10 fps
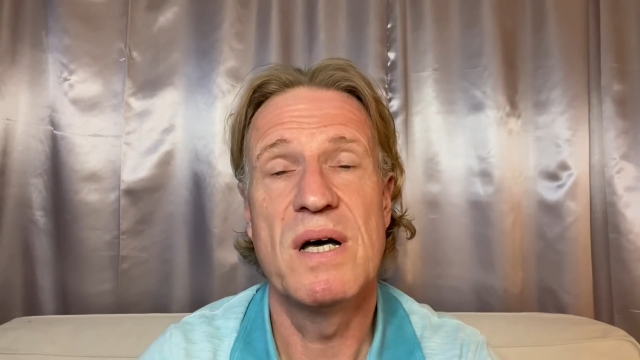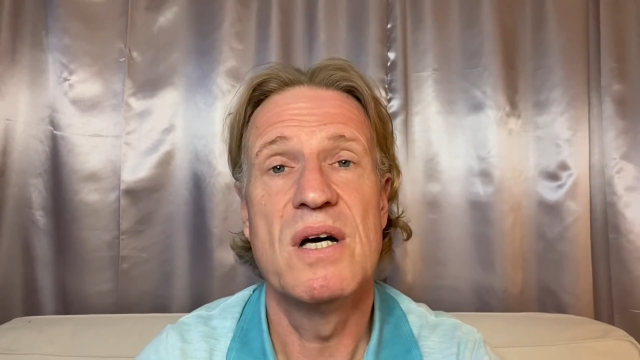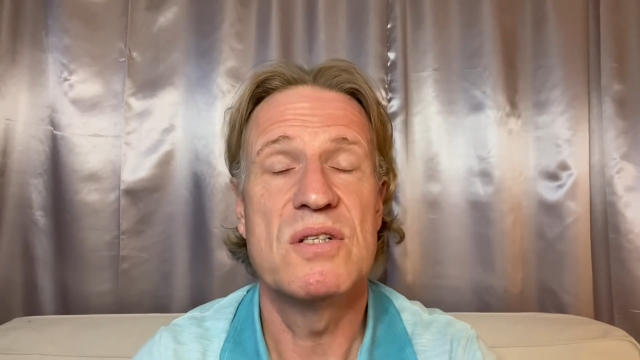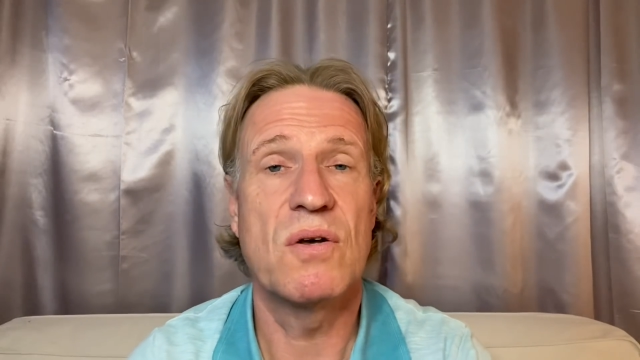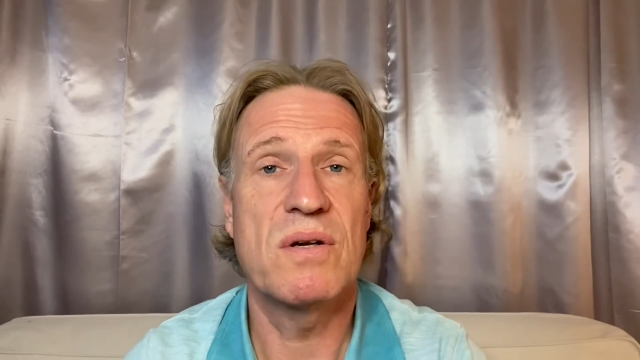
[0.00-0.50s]

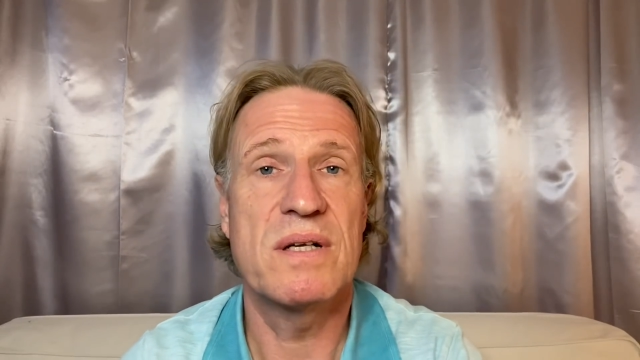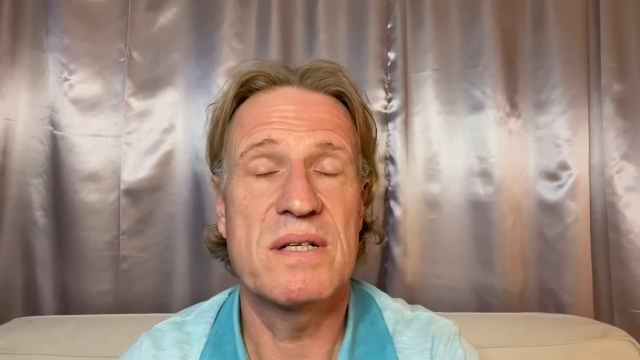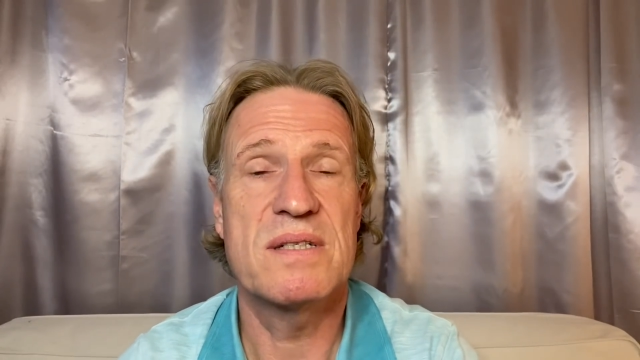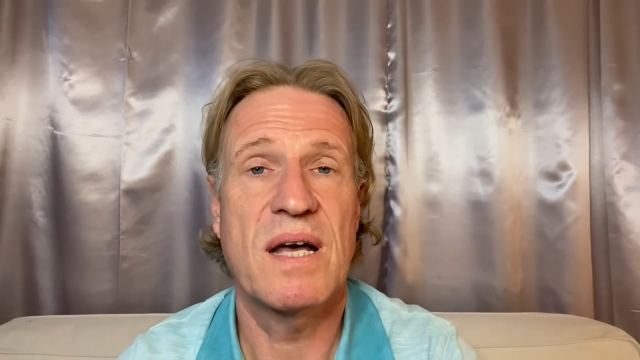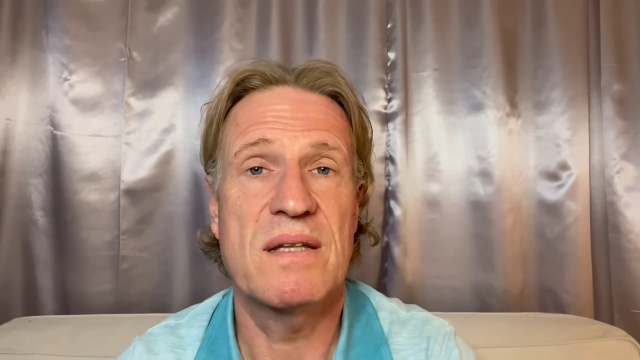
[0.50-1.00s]
sondern
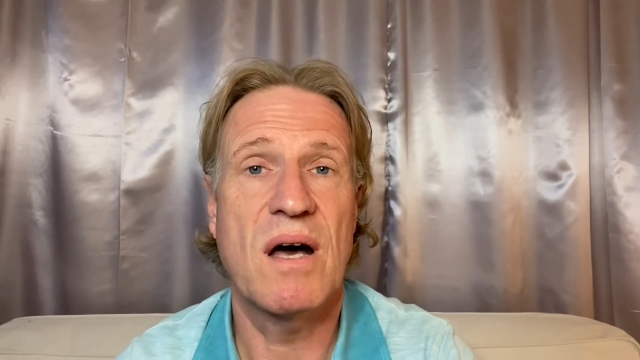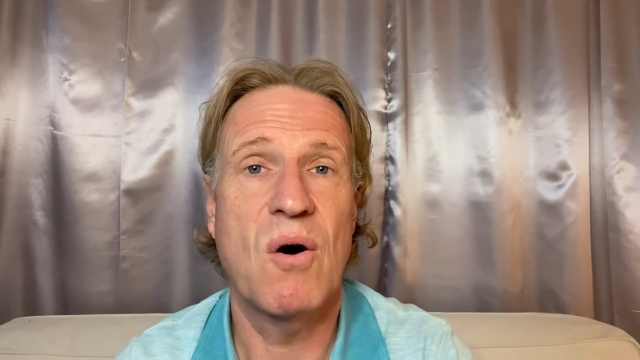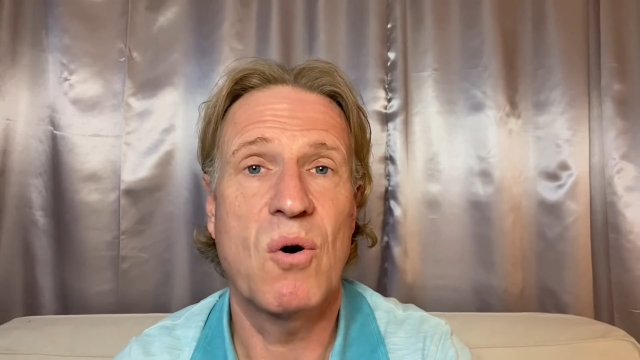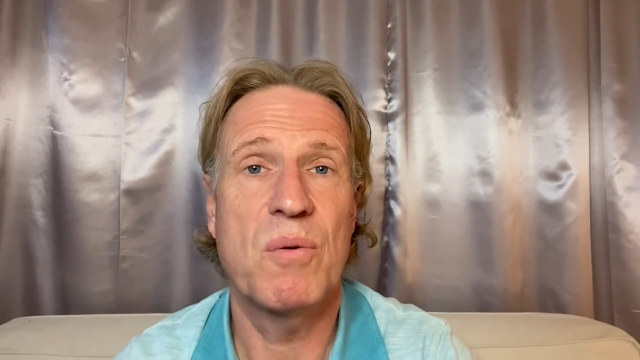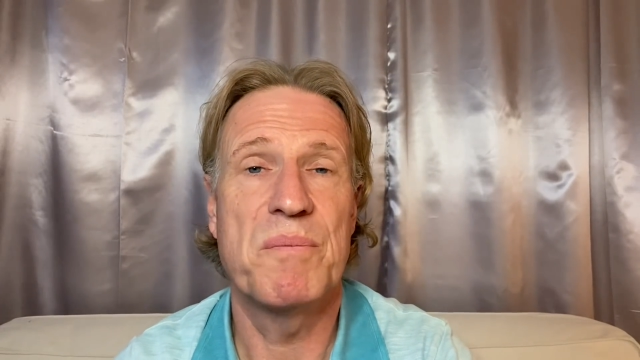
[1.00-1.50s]
es hat
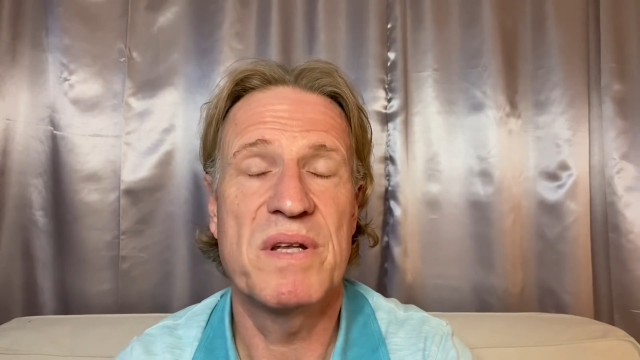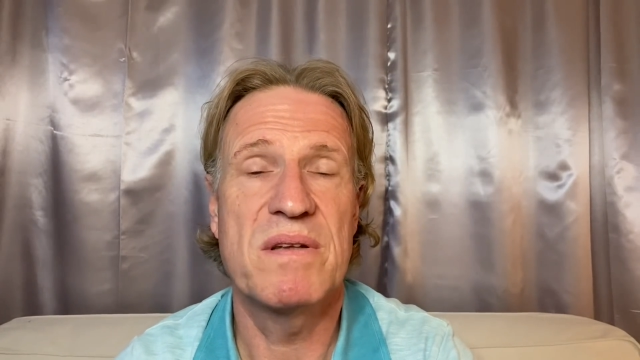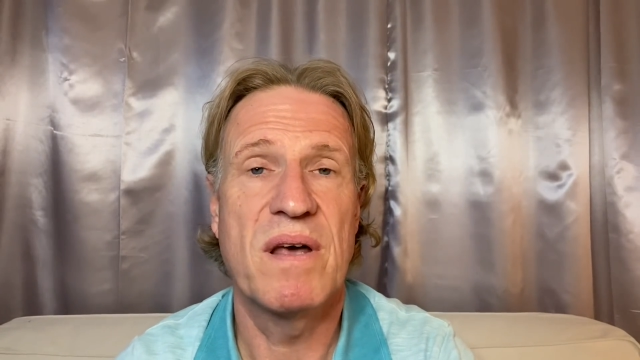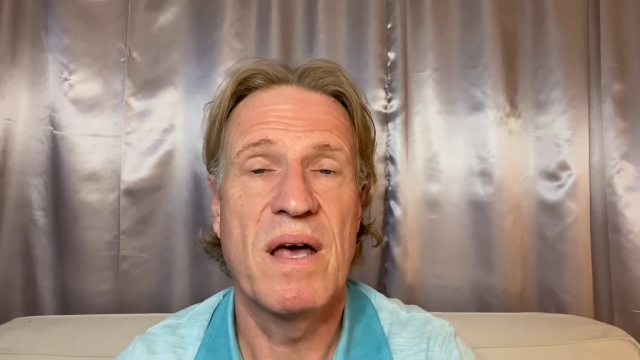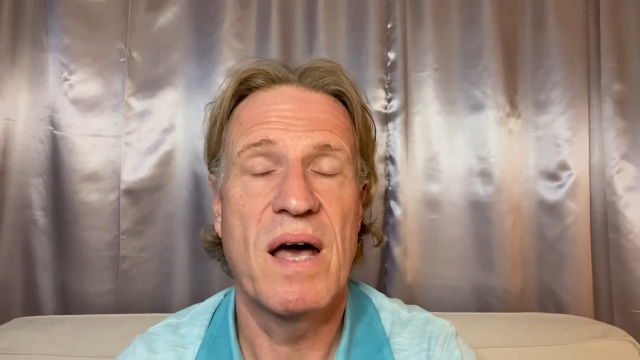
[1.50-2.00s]
auch
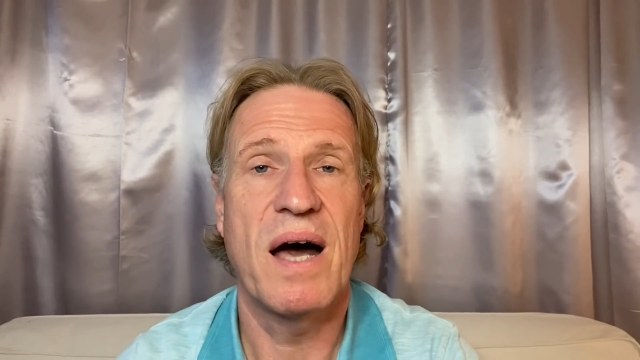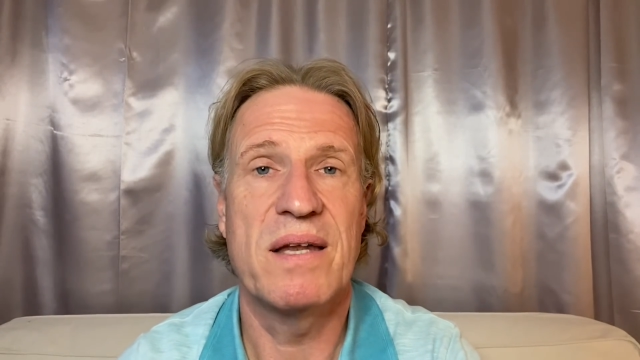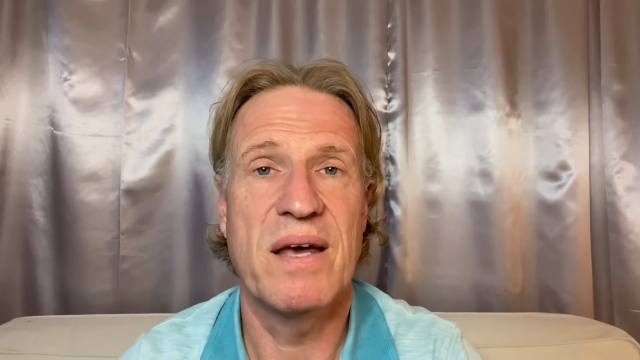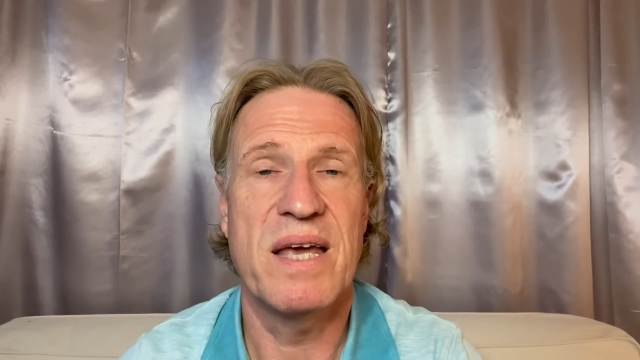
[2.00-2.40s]
mit einer